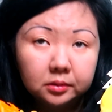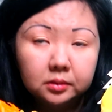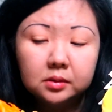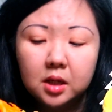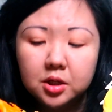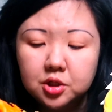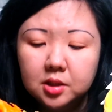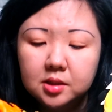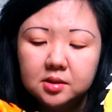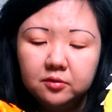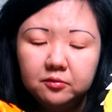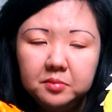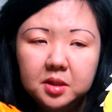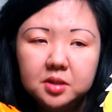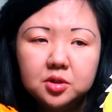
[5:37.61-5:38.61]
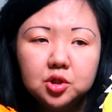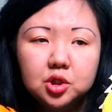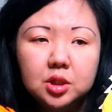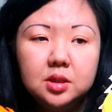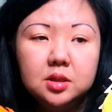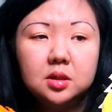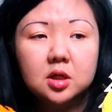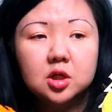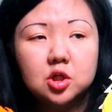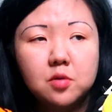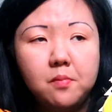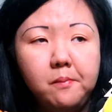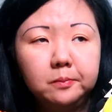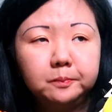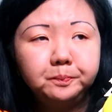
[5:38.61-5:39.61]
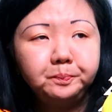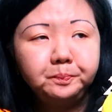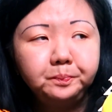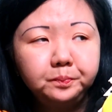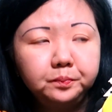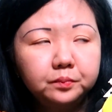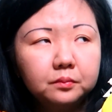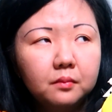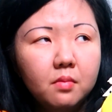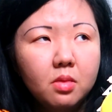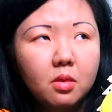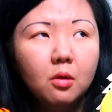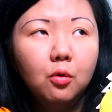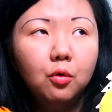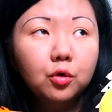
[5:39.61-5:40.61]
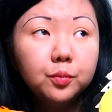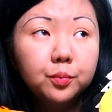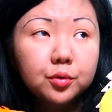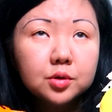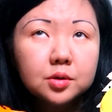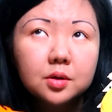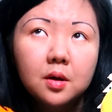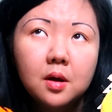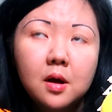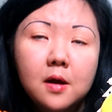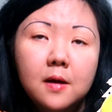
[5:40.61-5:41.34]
начали с ним вместе жить, наш Отпуск